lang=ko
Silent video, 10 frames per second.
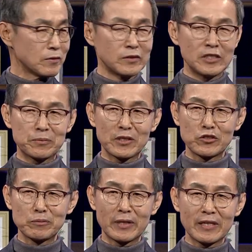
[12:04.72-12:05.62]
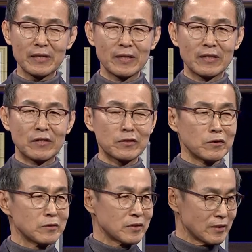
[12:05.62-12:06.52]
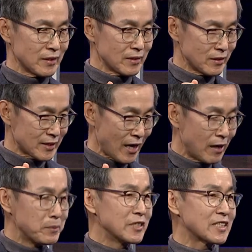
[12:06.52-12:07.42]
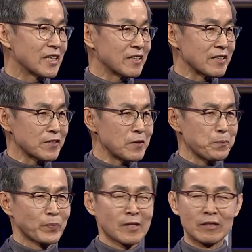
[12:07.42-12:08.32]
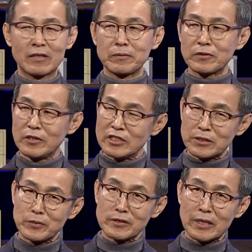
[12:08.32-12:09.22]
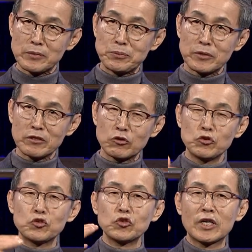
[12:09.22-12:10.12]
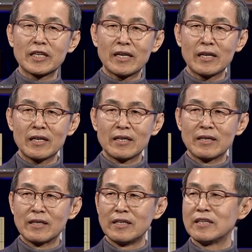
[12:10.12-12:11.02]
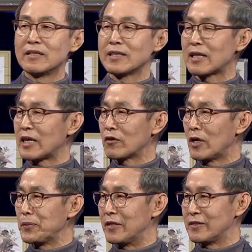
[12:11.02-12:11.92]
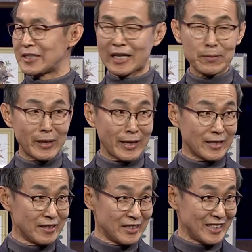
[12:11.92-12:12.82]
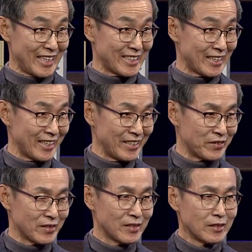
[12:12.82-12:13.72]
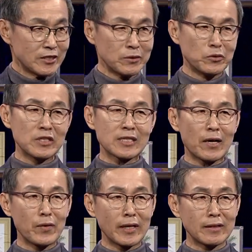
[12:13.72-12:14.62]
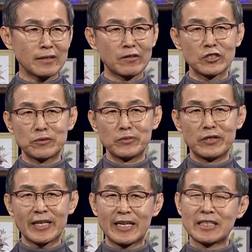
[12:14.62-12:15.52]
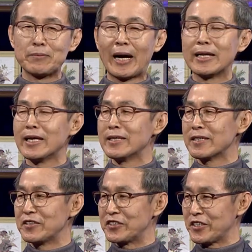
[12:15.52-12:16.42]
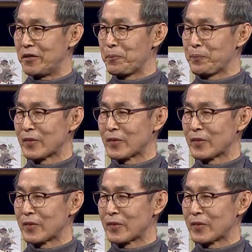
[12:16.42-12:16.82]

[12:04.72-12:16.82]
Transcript: 혹은 20대 중반에 어떤 사업을 시작을 해서 그로부터 20년, 30년 꾸준하게 이 일을 했다라고 하면 자기만의 그릇이 되잖아요. 지금 우리 사회에는 그러신 분들이 굉장히 많이 있는 거죠.